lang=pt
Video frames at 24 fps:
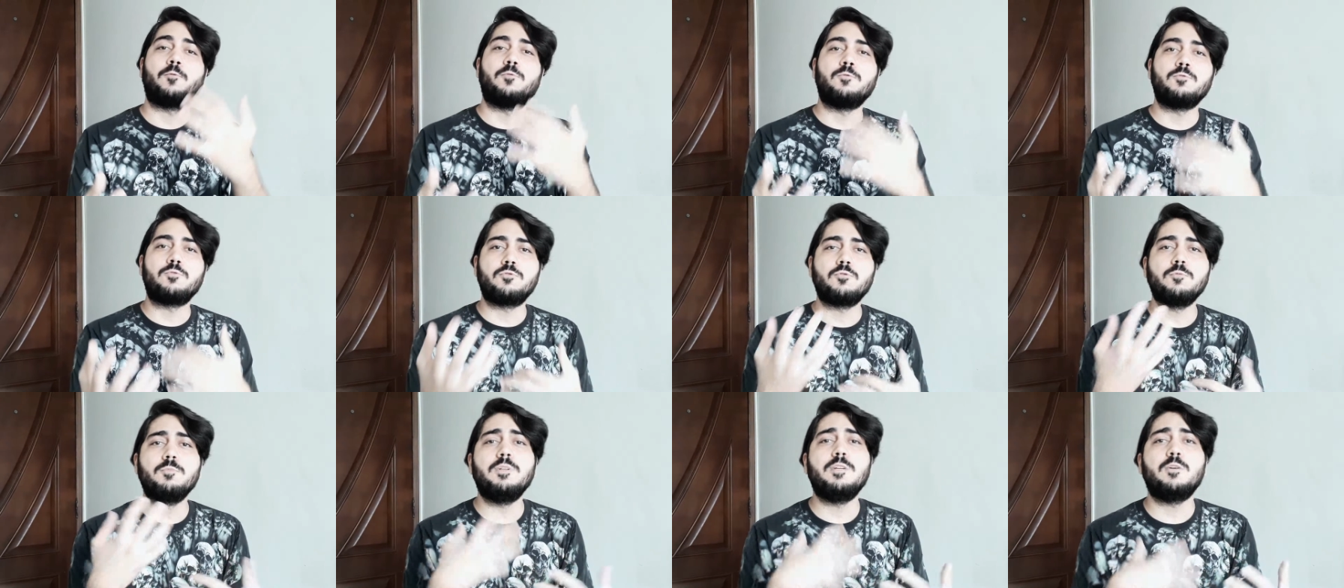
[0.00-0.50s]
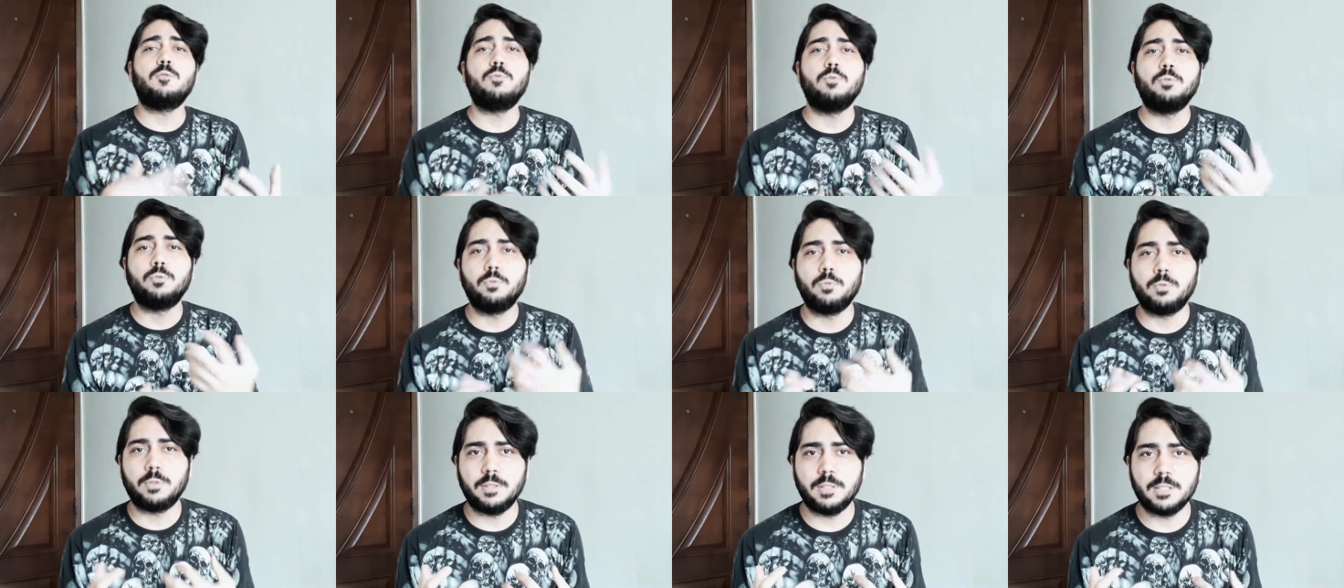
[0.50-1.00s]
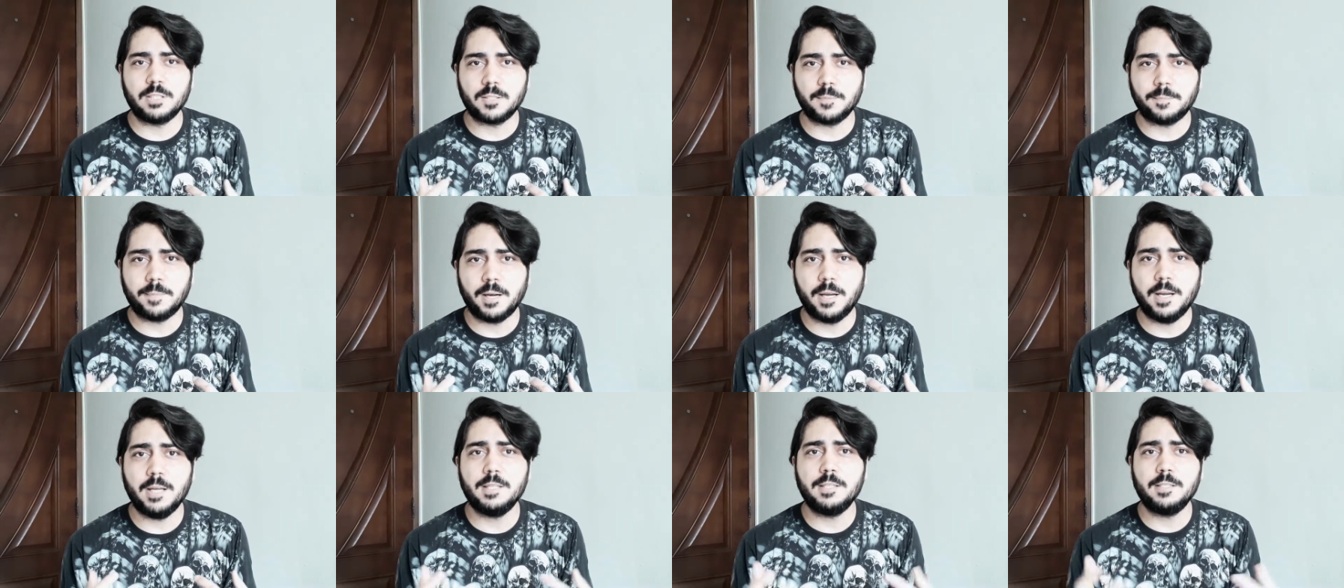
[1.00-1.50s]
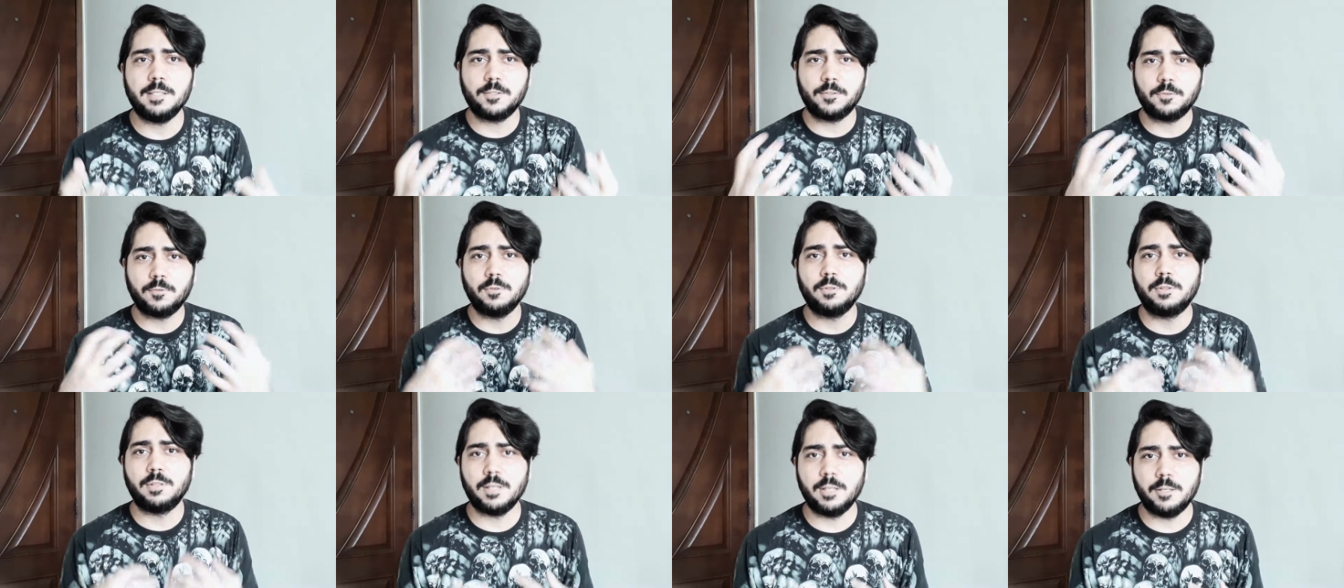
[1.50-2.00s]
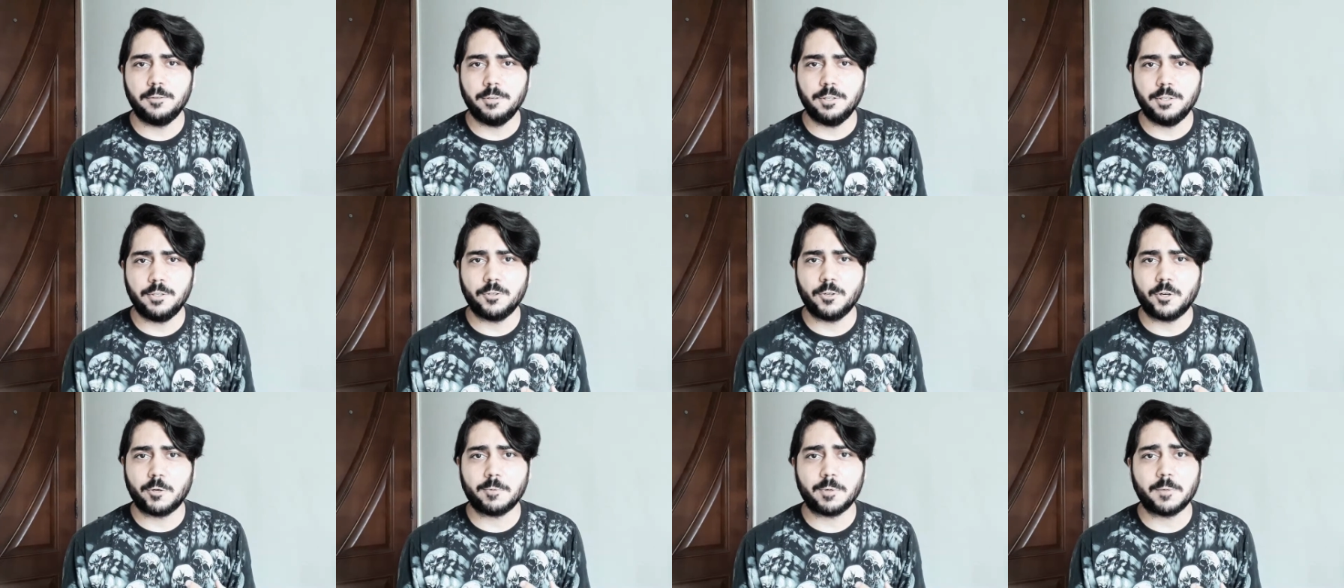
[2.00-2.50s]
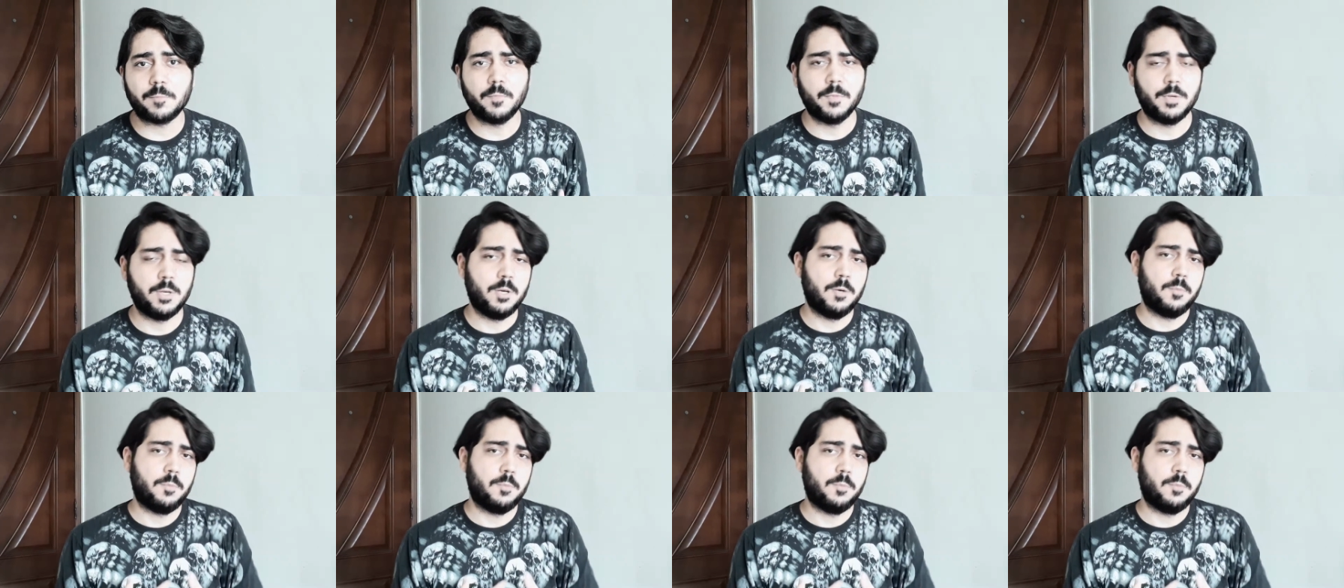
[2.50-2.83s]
consumindo a cultura desse país e escutando o idioma.